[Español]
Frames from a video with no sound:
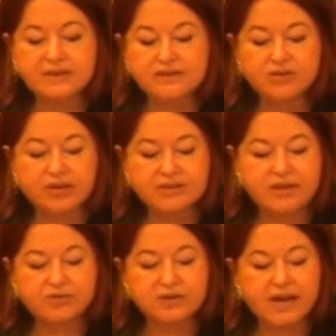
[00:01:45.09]
de
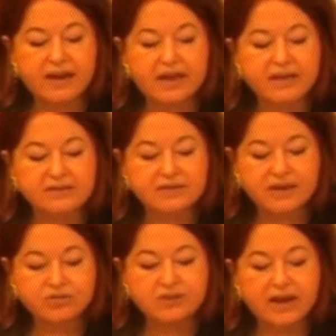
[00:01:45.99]
secundaria,
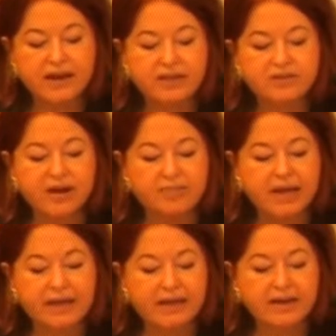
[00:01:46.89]
secundaria
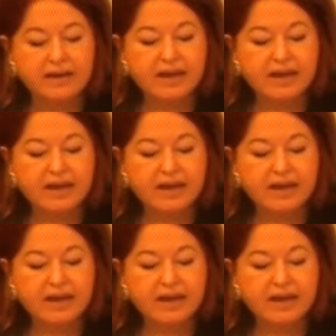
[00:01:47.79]
trabajen,